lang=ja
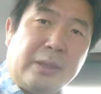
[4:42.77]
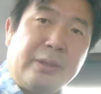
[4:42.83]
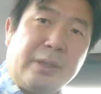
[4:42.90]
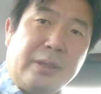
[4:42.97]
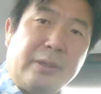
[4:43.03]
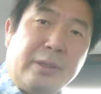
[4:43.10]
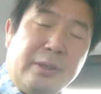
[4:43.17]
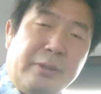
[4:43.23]

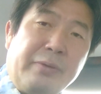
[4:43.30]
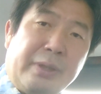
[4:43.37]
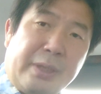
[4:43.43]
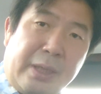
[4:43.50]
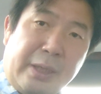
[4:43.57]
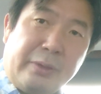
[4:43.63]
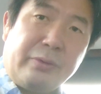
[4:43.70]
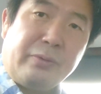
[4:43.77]
安定的で
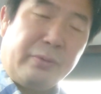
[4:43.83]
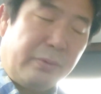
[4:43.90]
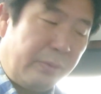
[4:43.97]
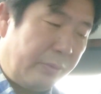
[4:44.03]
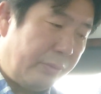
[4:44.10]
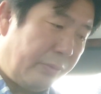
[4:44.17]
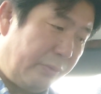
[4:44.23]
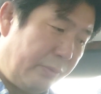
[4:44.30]
はない
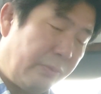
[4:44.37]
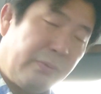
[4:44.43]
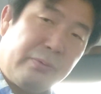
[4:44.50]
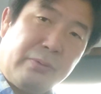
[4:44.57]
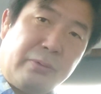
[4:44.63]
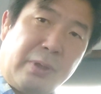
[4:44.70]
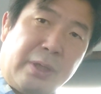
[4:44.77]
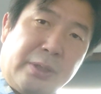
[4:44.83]
という
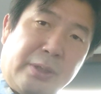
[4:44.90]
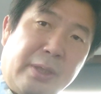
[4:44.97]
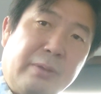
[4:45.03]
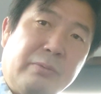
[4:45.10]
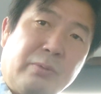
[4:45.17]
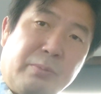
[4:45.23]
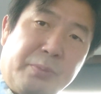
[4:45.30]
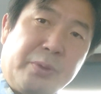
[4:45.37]
ことは
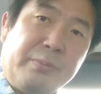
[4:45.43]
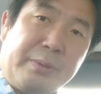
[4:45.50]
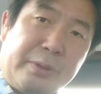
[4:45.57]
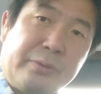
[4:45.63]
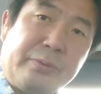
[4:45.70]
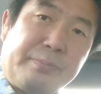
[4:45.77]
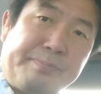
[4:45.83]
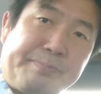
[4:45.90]
言えると思い
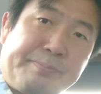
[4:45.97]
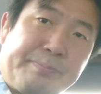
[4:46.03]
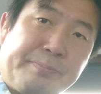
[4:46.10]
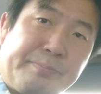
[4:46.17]
ます。